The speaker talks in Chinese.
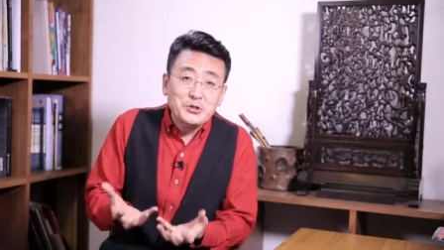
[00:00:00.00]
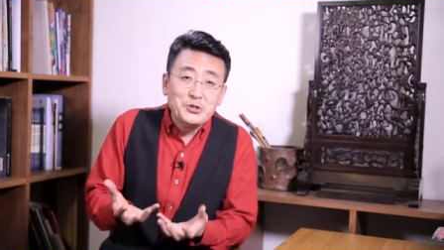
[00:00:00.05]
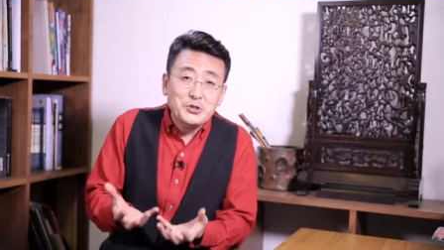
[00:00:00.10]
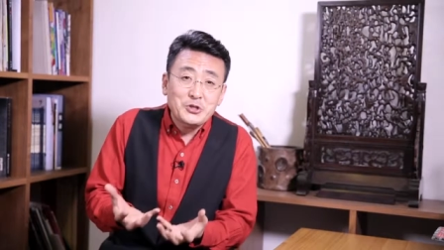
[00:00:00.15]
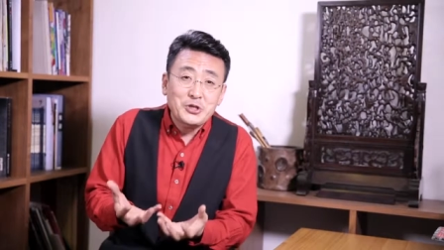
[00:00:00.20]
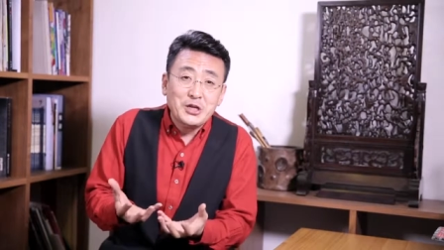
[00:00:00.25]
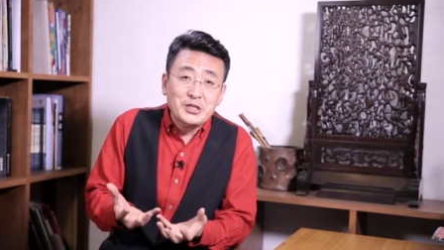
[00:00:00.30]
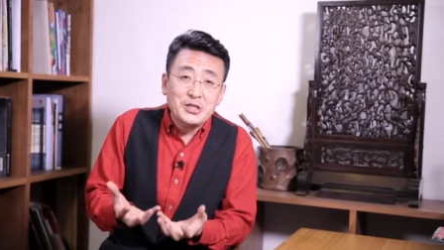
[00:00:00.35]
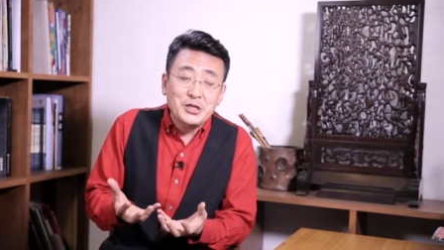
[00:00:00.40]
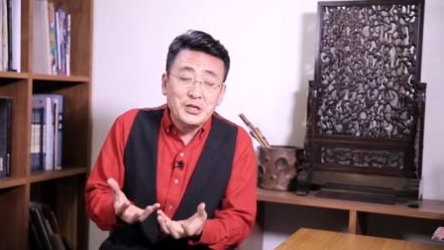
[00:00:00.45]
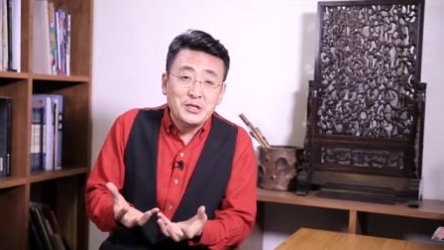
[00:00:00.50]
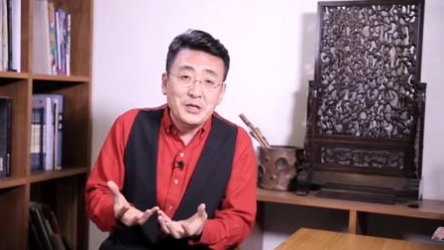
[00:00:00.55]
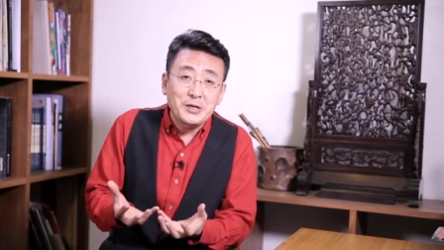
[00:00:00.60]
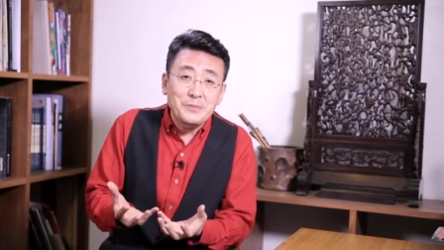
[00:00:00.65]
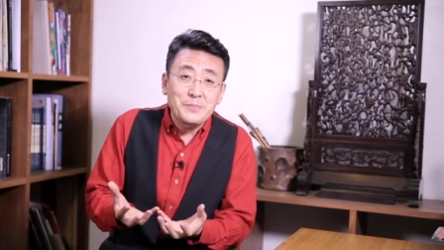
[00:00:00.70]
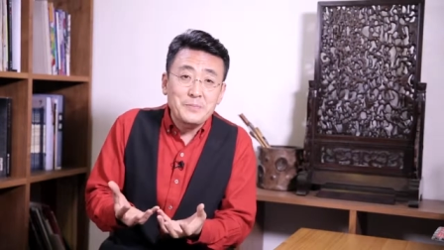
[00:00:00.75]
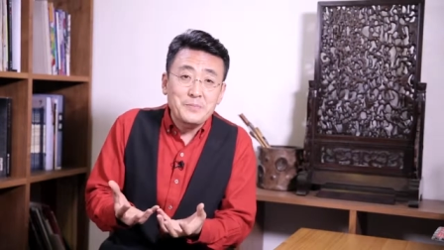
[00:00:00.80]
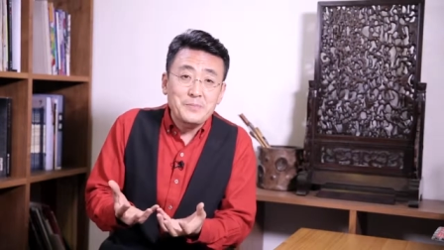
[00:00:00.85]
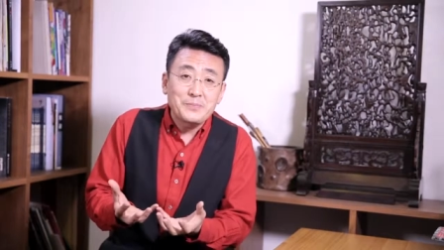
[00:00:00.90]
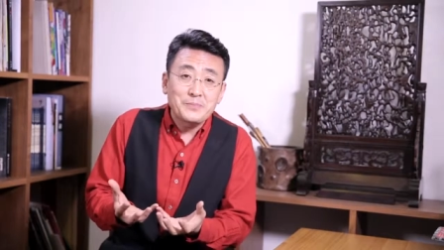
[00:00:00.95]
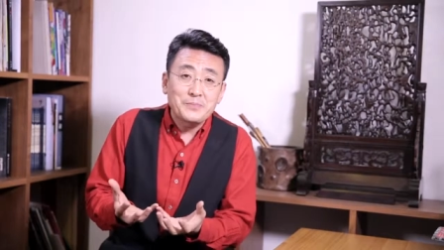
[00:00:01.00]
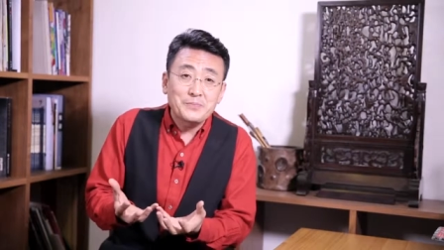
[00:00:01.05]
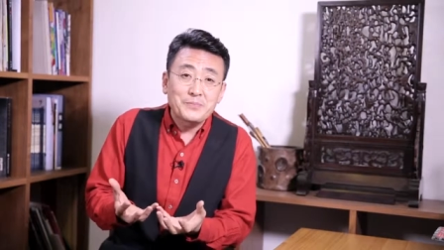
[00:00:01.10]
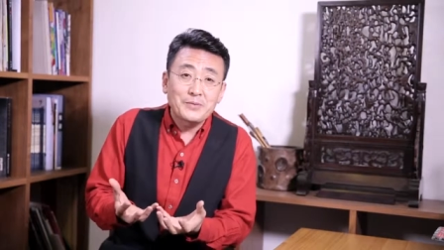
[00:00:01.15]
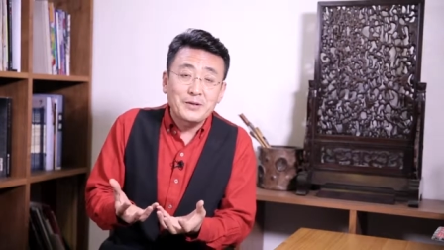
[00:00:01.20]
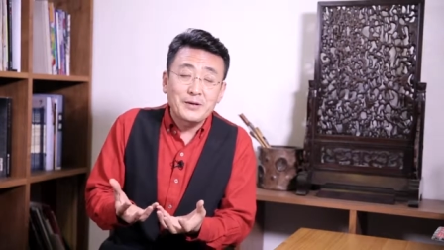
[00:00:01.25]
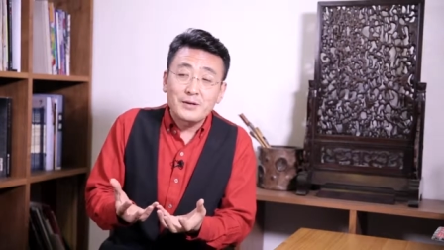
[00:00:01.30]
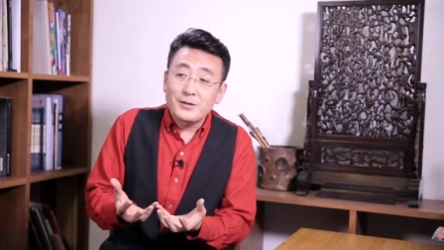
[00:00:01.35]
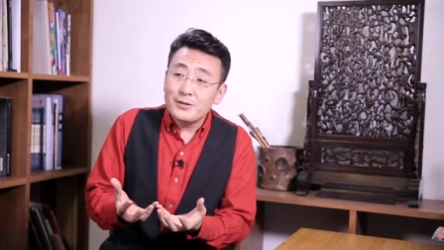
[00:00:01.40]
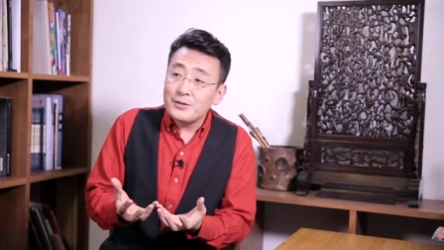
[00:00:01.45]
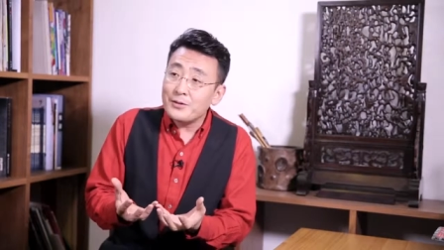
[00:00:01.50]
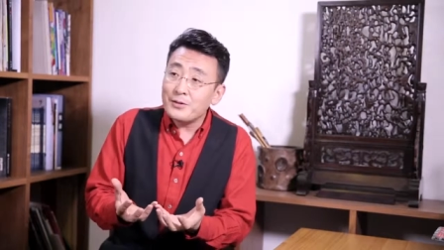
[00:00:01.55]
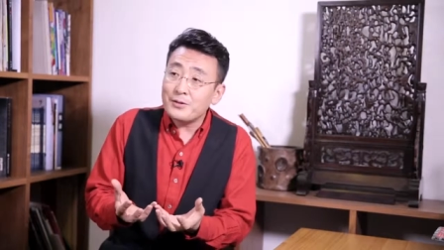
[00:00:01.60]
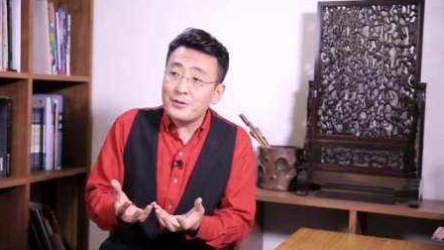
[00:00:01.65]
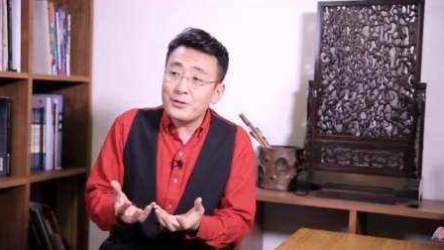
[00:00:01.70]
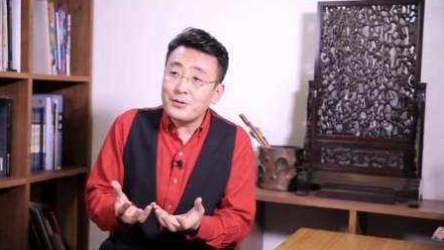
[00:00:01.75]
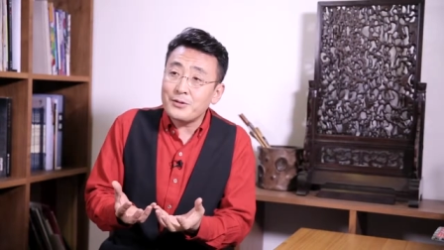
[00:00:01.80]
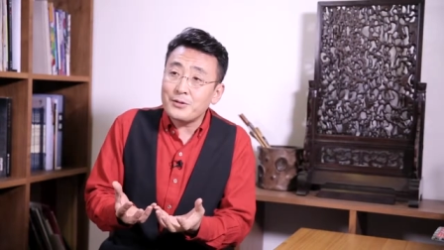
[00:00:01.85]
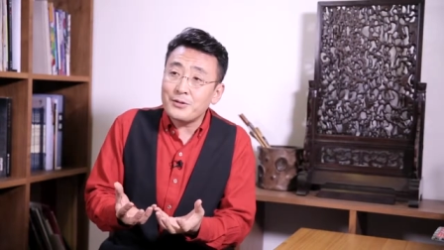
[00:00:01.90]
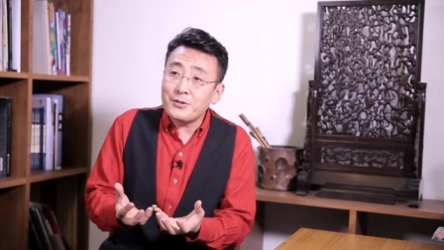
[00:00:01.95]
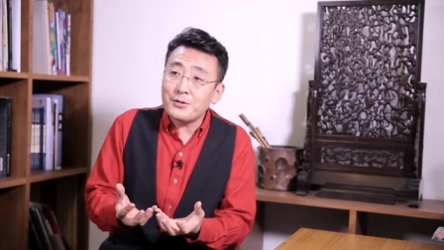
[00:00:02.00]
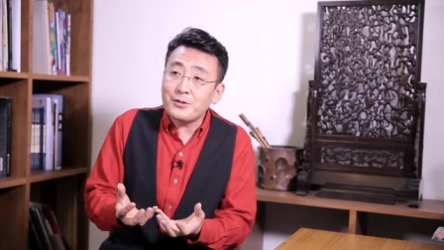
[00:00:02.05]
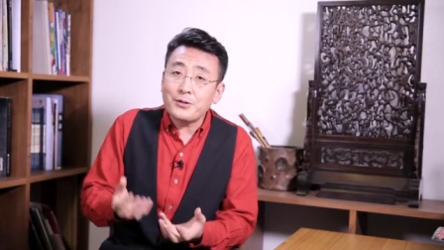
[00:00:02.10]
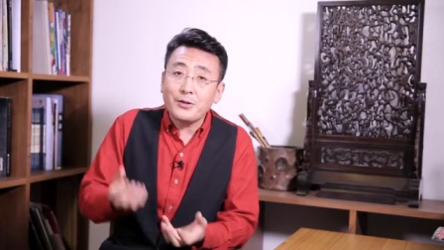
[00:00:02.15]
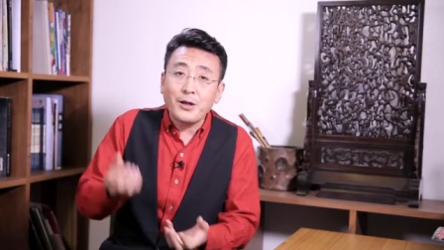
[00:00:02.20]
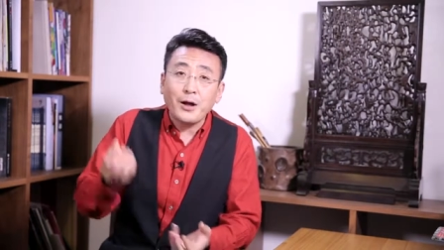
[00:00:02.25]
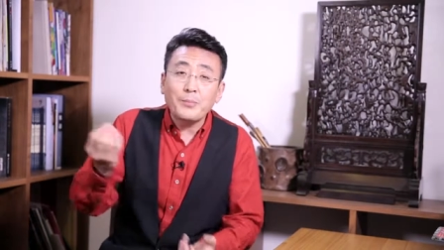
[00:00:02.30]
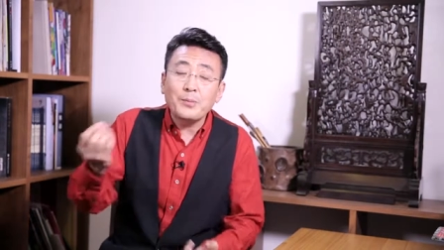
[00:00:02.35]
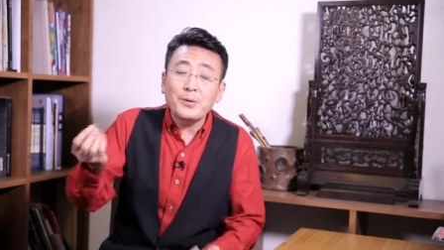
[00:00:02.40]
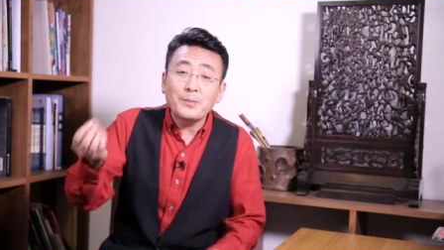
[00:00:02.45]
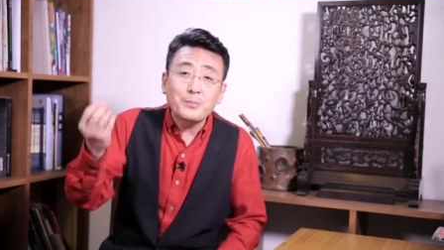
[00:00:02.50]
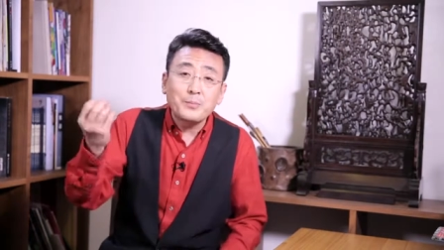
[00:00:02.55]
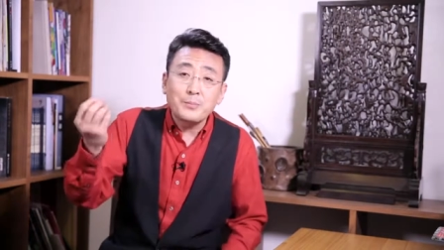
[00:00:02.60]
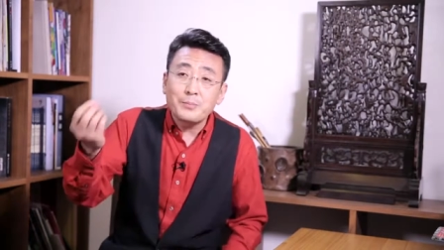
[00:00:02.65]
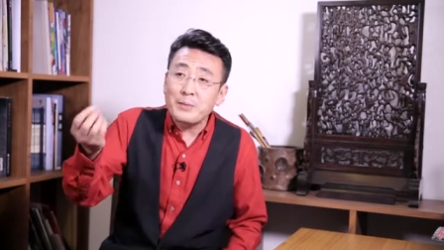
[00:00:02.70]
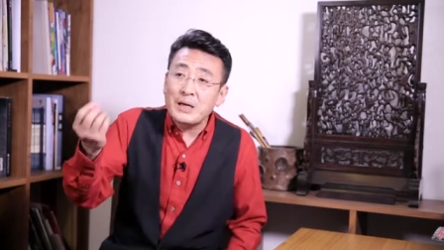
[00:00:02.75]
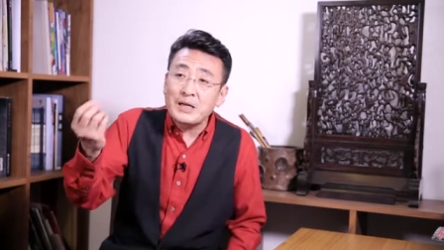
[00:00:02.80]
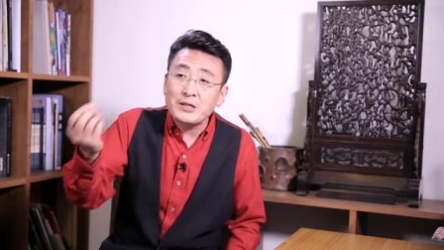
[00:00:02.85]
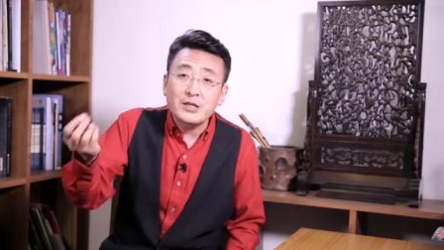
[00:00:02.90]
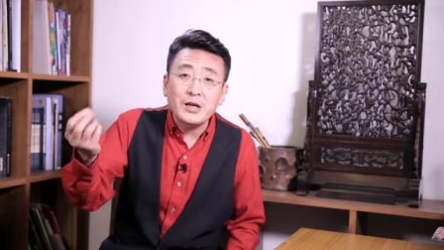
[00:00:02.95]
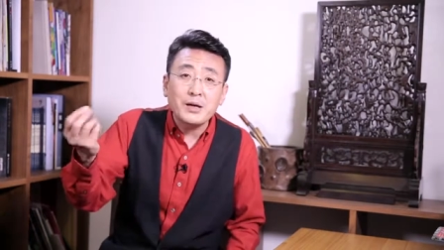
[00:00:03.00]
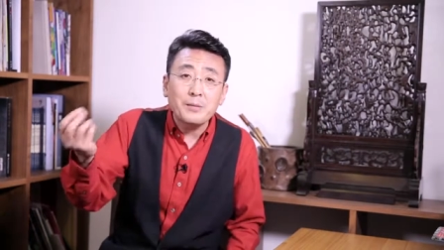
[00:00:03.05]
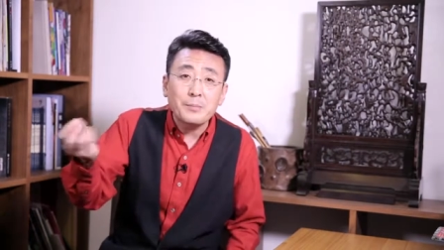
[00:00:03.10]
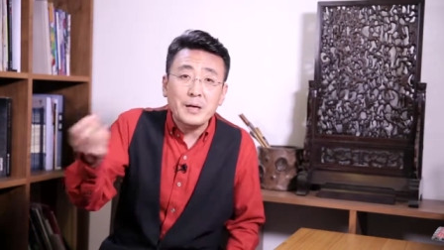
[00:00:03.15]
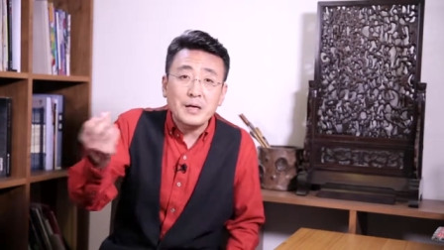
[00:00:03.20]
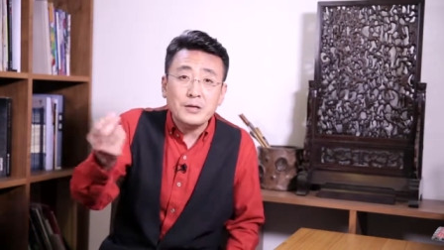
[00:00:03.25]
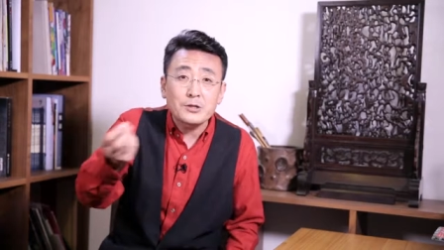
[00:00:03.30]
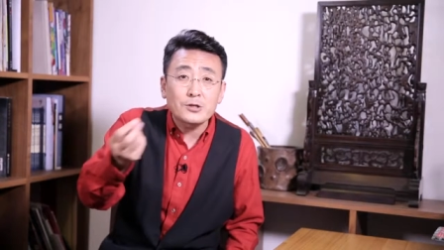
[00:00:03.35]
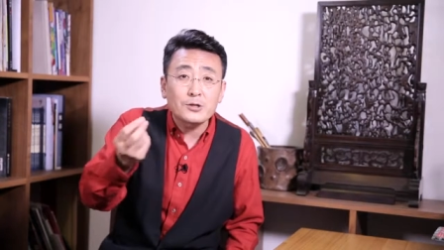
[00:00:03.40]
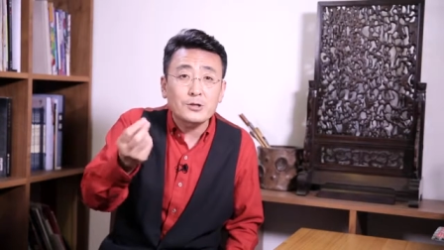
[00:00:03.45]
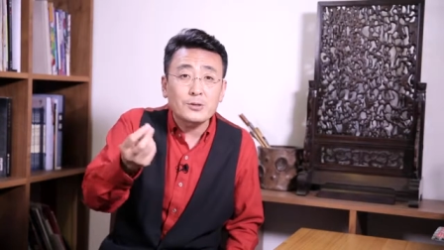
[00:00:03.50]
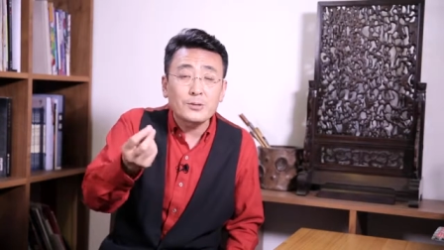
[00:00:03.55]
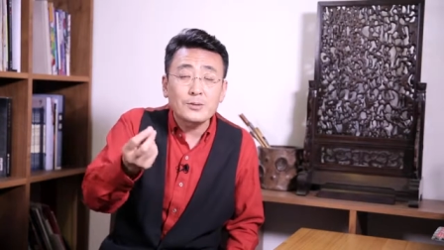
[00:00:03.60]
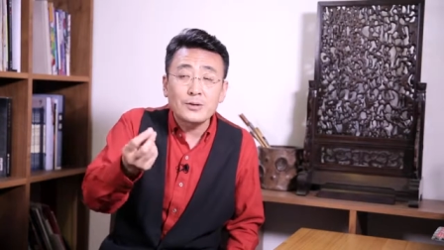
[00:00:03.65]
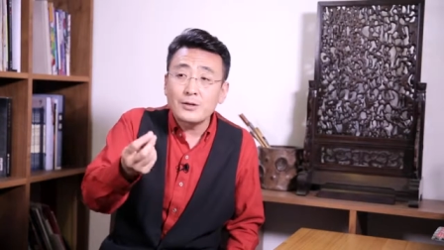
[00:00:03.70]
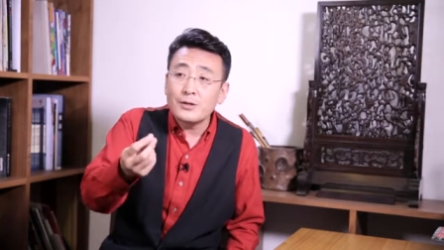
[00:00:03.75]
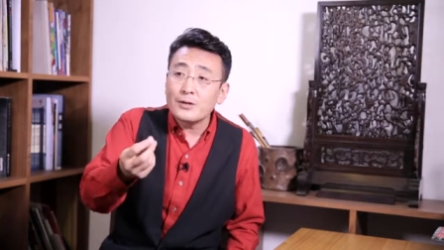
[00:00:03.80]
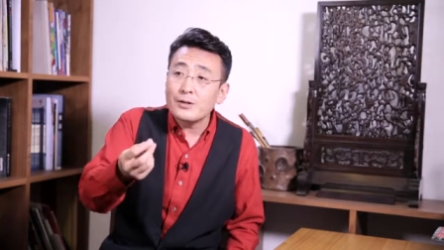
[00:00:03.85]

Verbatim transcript: 这些人，他们每天每日，